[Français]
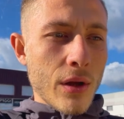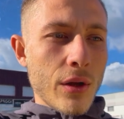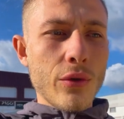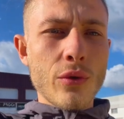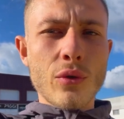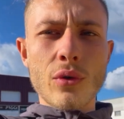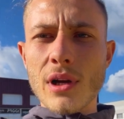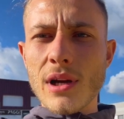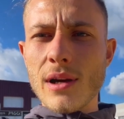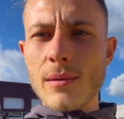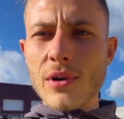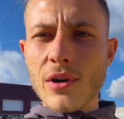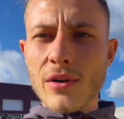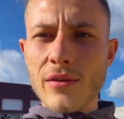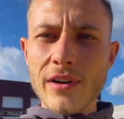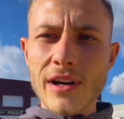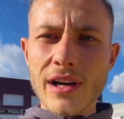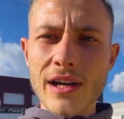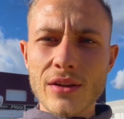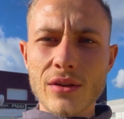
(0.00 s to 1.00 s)
Donc là, ben, on
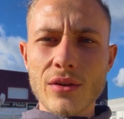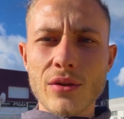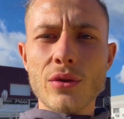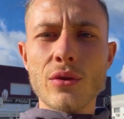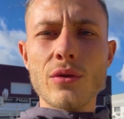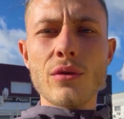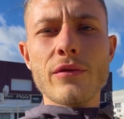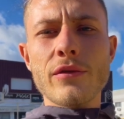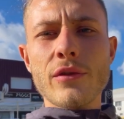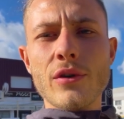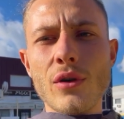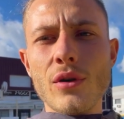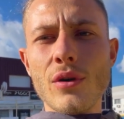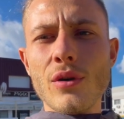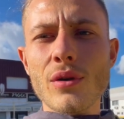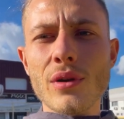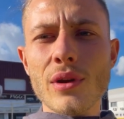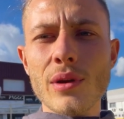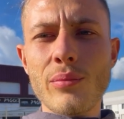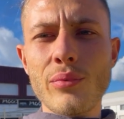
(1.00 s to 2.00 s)
va attendre
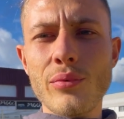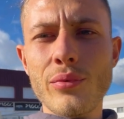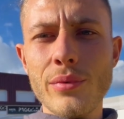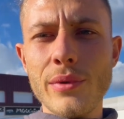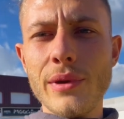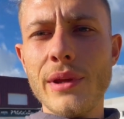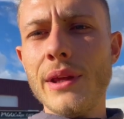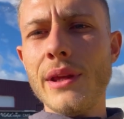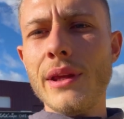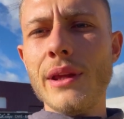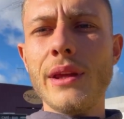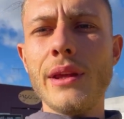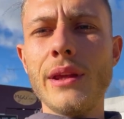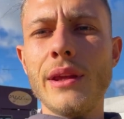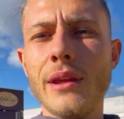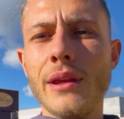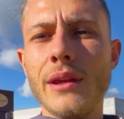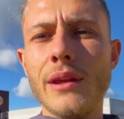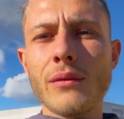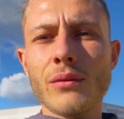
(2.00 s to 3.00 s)
devant et puis
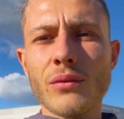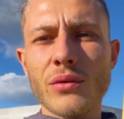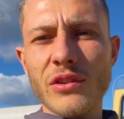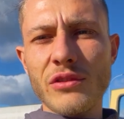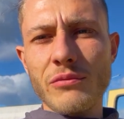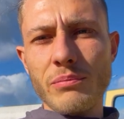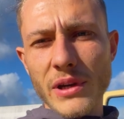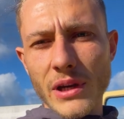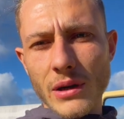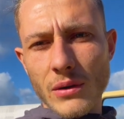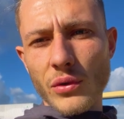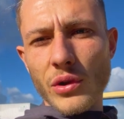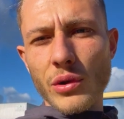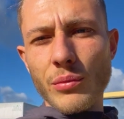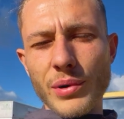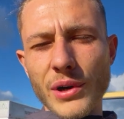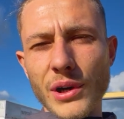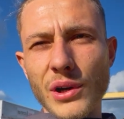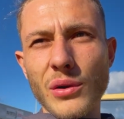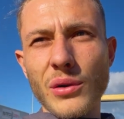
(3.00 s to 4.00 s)
on espère qu'on n'est
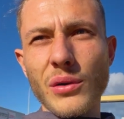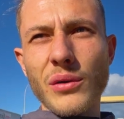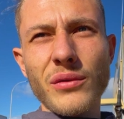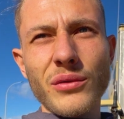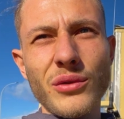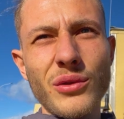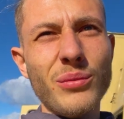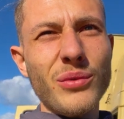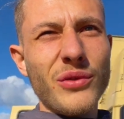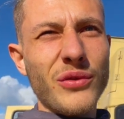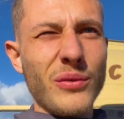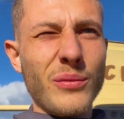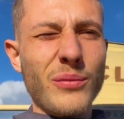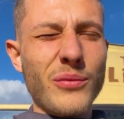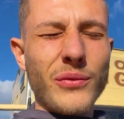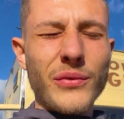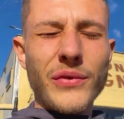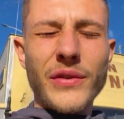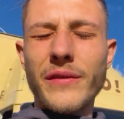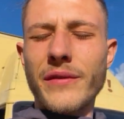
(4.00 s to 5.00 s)
pas crevé parce que
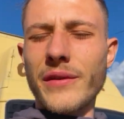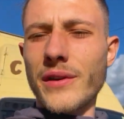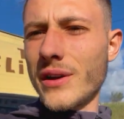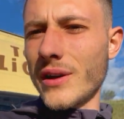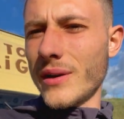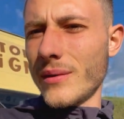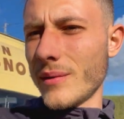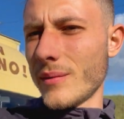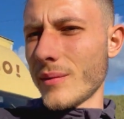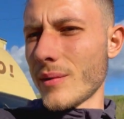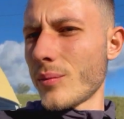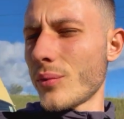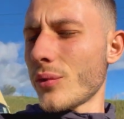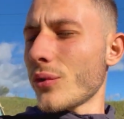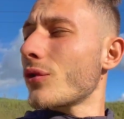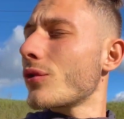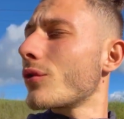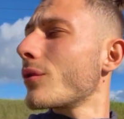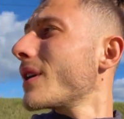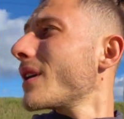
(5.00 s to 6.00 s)
bon, ça fait quand même un peu
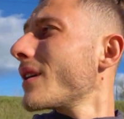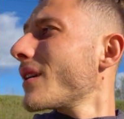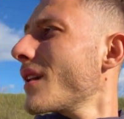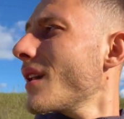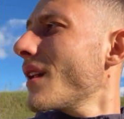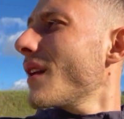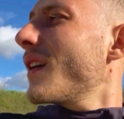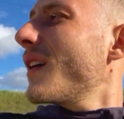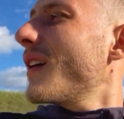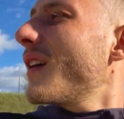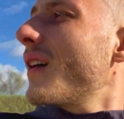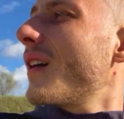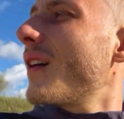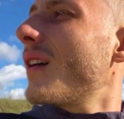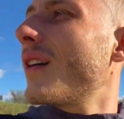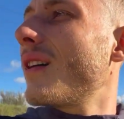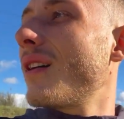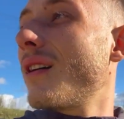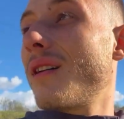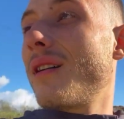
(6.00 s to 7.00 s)
suer.
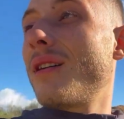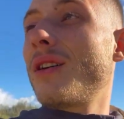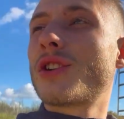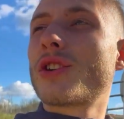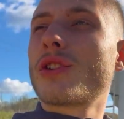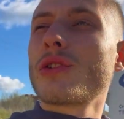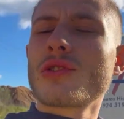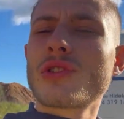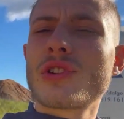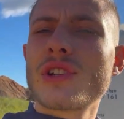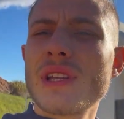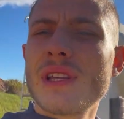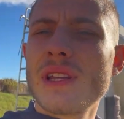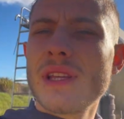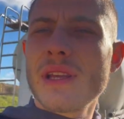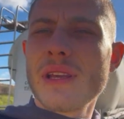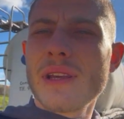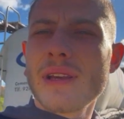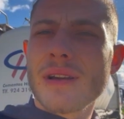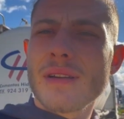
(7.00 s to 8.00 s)
Euh, changer
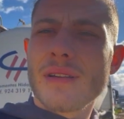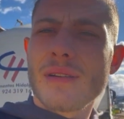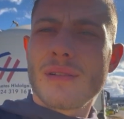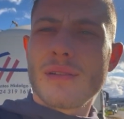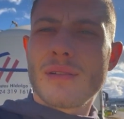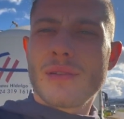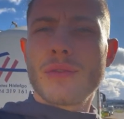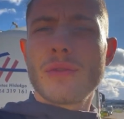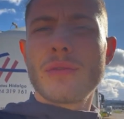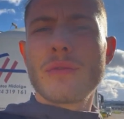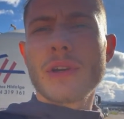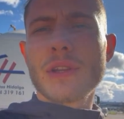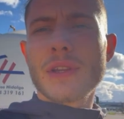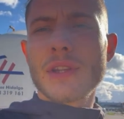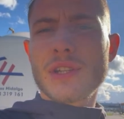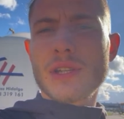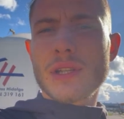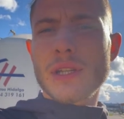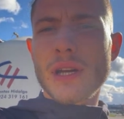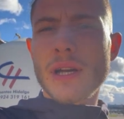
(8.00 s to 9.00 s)
hier, euh, devoir
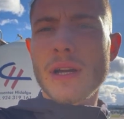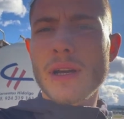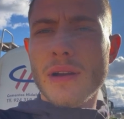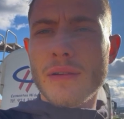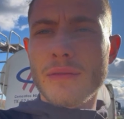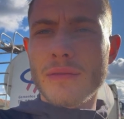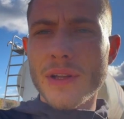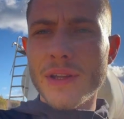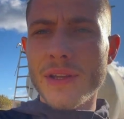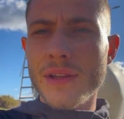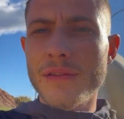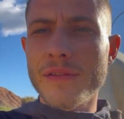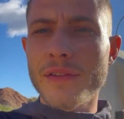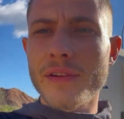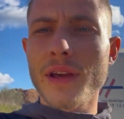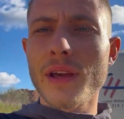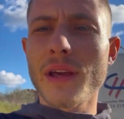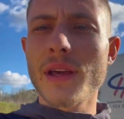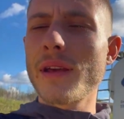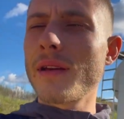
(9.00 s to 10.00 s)
déjà avoir des
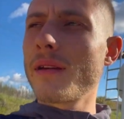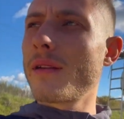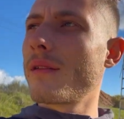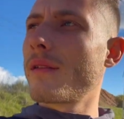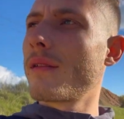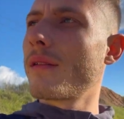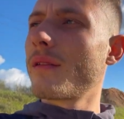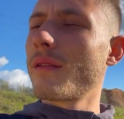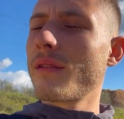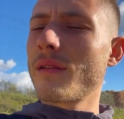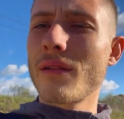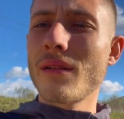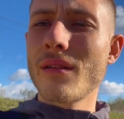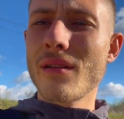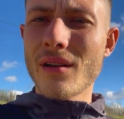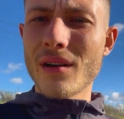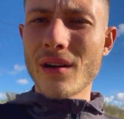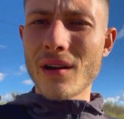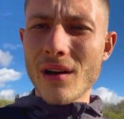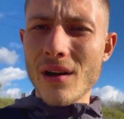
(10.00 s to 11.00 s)
frais euh,
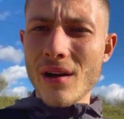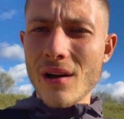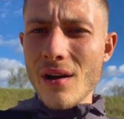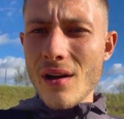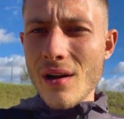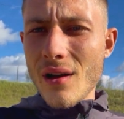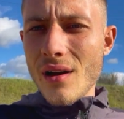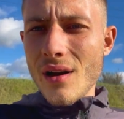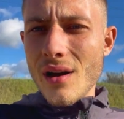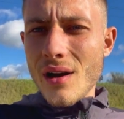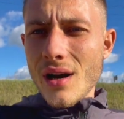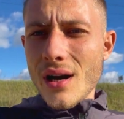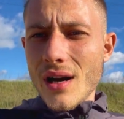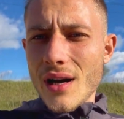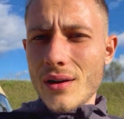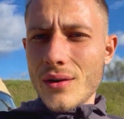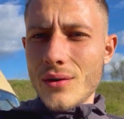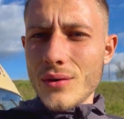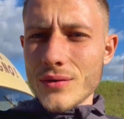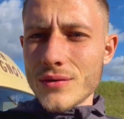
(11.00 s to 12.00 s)
à
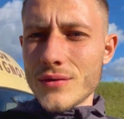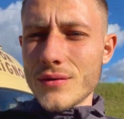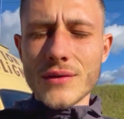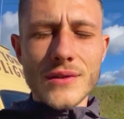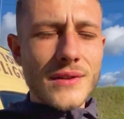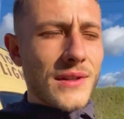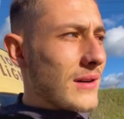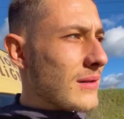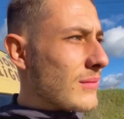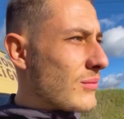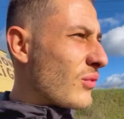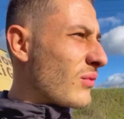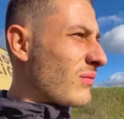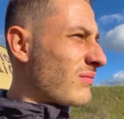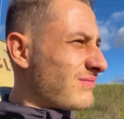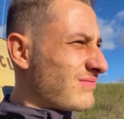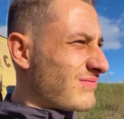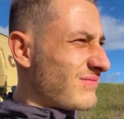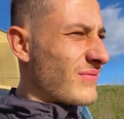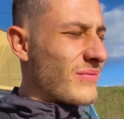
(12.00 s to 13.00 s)
cause de ça, bon,
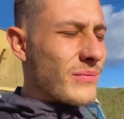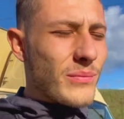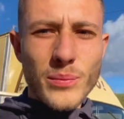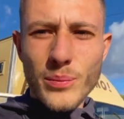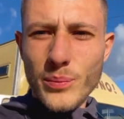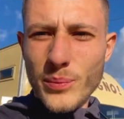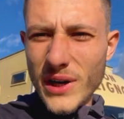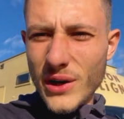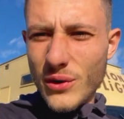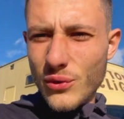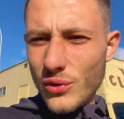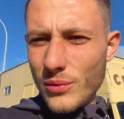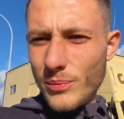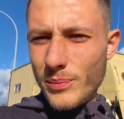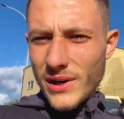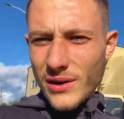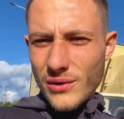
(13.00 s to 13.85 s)
pas cool, pas